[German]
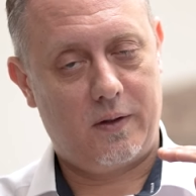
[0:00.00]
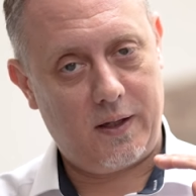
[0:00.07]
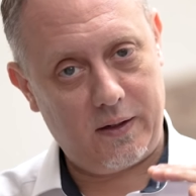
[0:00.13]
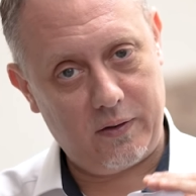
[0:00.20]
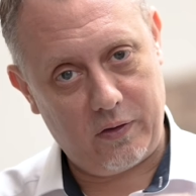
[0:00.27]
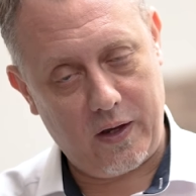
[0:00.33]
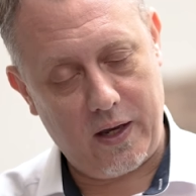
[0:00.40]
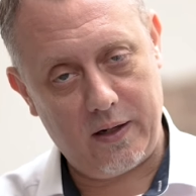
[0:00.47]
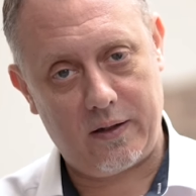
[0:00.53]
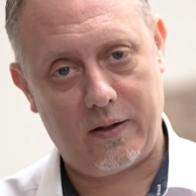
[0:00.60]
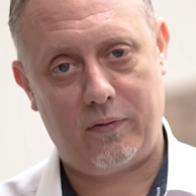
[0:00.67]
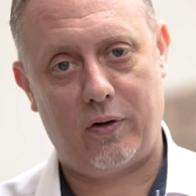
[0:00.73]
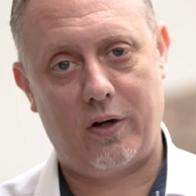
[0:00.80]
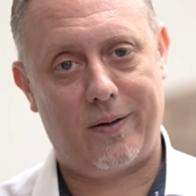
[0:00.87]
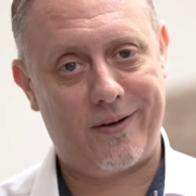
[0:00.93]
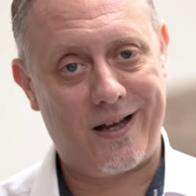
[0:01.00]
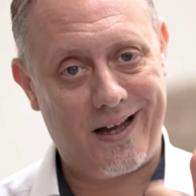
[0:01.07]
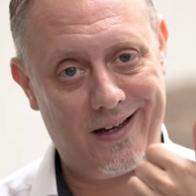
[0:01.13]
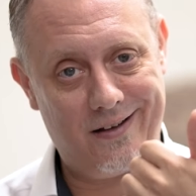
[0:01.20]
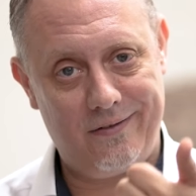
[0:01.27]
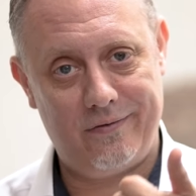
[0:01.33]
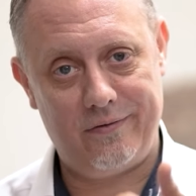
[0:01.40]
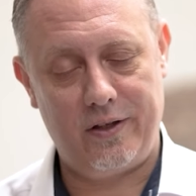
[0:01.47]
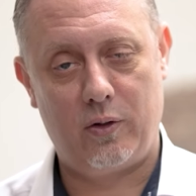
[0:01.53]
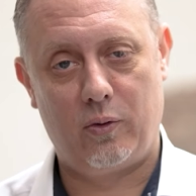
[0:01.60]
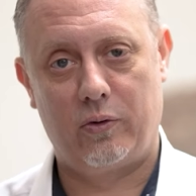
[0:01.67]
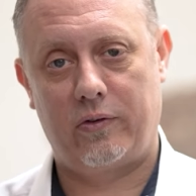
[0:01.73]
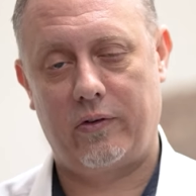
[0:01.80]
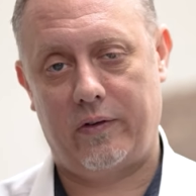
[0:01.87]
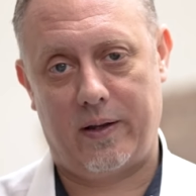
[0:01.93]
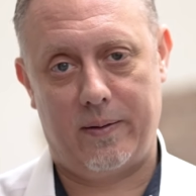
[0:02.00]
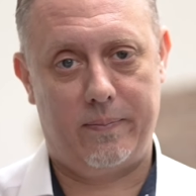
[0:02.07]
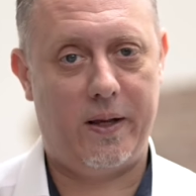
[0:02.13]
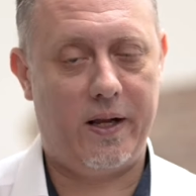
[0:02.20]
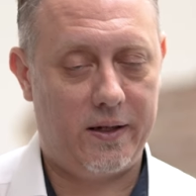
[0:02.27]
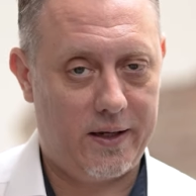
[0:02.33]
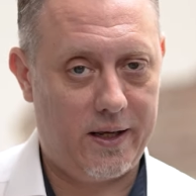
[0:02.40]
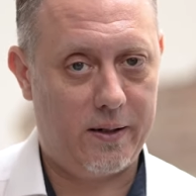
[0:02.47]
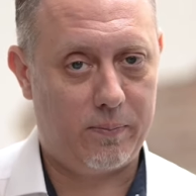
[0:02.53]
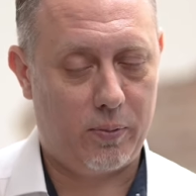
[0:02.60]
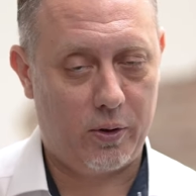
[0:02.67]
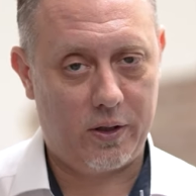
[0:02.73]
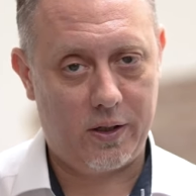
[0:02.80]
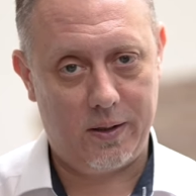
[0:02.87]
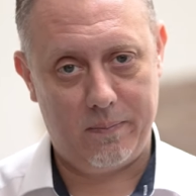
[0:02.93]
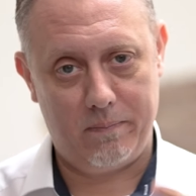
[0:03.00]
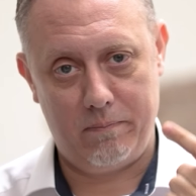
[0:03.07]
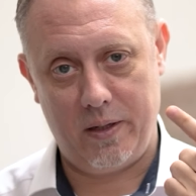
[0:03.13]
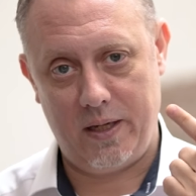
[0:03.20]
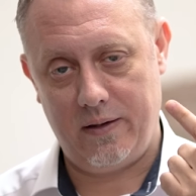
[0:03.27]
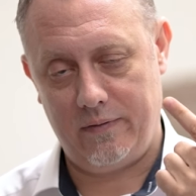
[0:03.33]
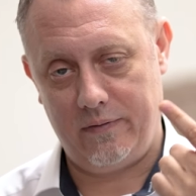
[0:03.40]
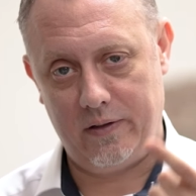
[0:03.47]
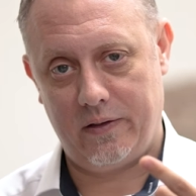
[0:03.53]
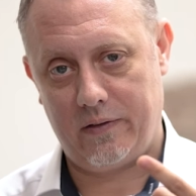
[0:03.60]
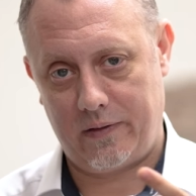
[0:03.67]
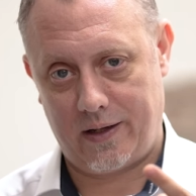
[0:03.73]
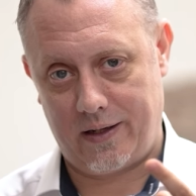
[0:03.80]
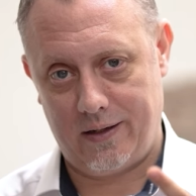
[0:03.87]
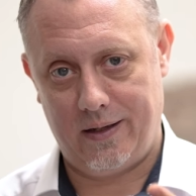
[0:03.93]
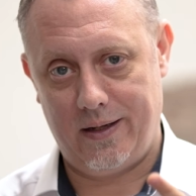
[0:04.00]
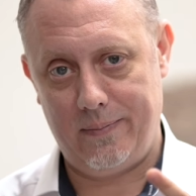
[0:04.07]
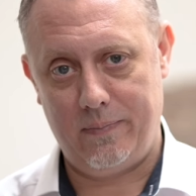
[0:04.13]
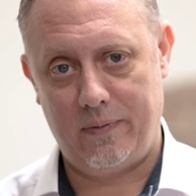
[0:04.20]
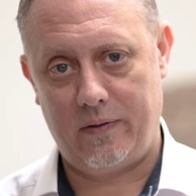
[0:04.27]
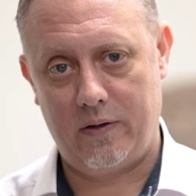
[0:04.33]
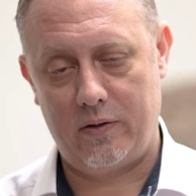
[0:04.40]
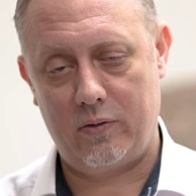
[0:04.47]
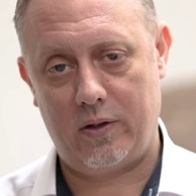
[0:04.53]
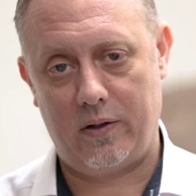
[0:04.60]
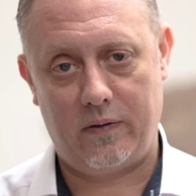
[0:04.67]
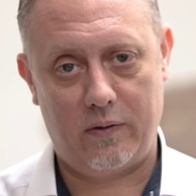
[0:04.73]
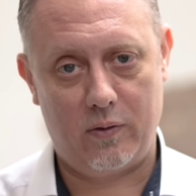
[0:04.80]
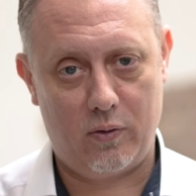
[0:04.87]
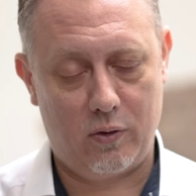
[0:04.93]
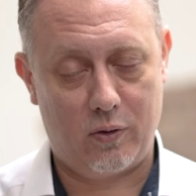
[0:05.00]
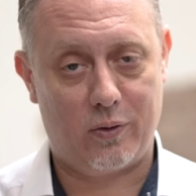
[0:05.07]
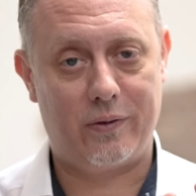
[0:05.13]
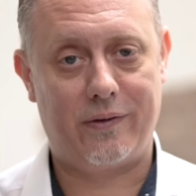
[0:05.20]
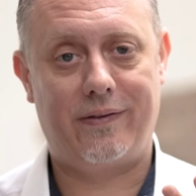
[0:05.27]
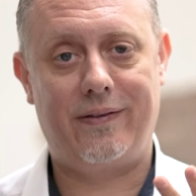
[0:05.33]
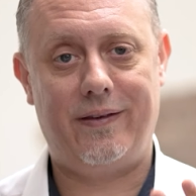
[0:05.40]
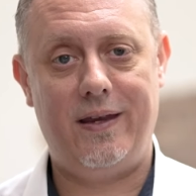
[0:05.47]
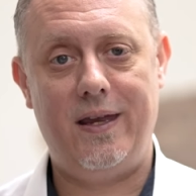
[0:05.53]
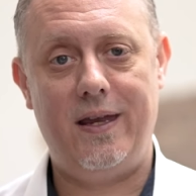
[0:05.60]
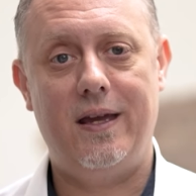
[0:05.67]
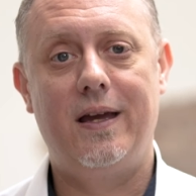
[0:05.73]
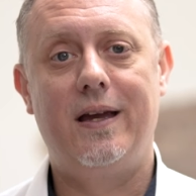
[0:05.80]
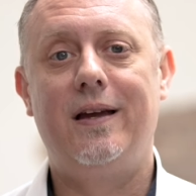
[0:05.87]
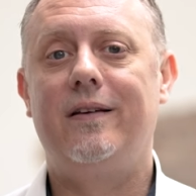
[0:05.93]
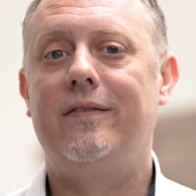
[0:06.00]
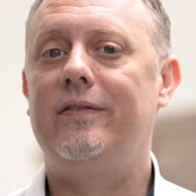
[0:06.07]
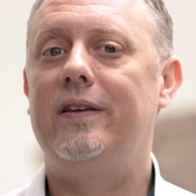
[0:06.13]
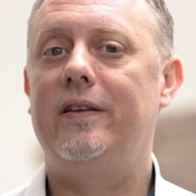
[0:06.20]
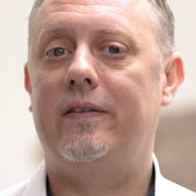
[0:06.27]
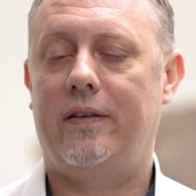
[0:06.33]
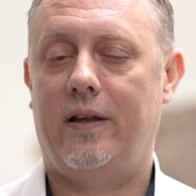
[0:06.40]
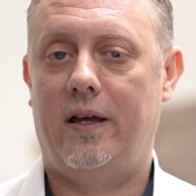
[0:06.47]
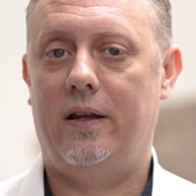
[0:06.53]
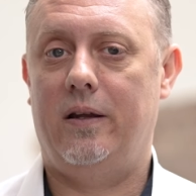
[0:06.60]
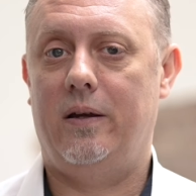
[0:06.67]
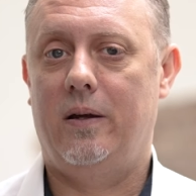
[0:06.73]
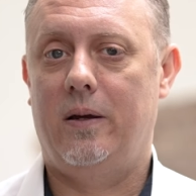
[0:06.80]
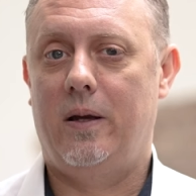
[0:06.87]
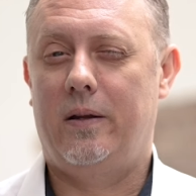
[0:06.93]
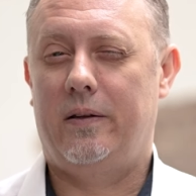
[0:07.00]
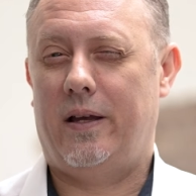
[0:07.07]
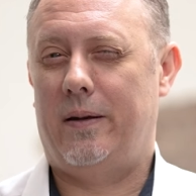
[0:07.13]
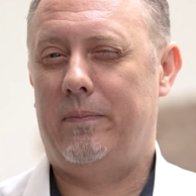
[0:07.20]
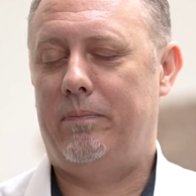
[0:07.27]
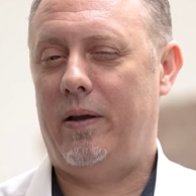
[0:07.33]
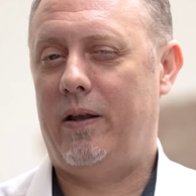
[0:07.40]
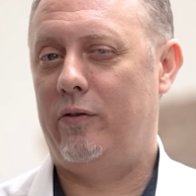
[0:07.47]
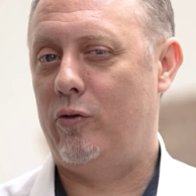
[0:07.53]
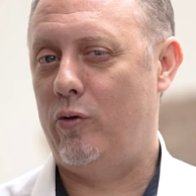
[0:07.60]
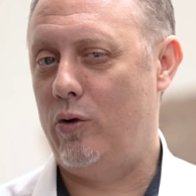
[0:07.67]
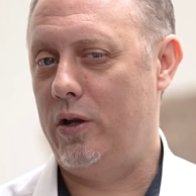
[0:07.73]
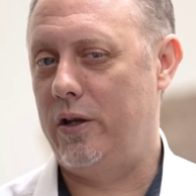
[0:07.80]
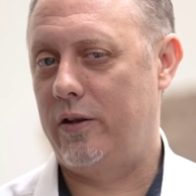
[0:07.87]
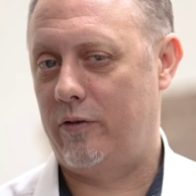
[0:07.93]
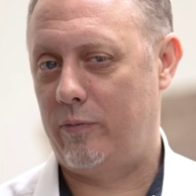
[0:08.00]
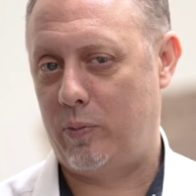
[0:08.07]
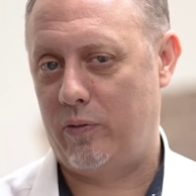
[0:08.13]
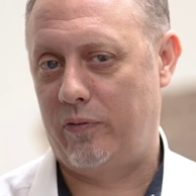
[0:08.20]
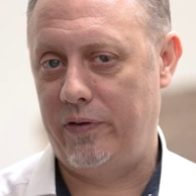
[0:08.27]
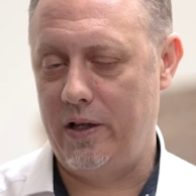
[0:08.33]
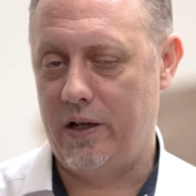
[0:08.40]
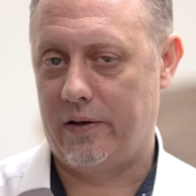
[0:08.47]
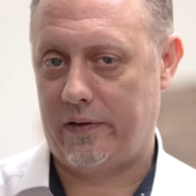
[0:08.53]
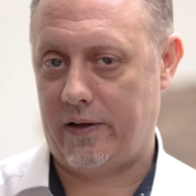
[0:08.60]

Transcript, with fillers: das hängt davon ab, a, wie groß ist dein Geldbeutel, b, wie ist deine Lebenssituation und c, wie ist deine dein persönliches Profil.